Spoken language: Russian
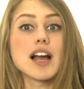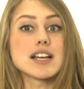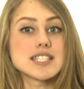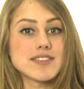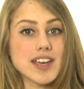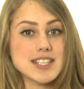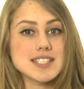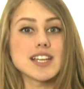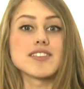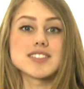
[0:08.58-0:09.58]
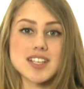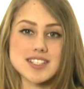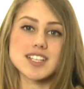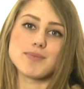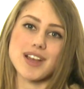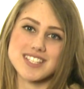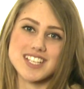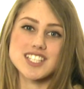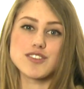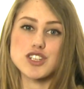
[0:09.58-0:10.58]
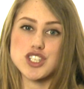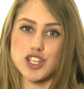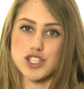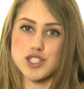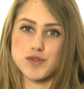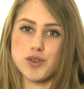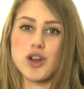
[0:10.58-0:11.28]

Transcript: Как известно, все стремятся к совершенству.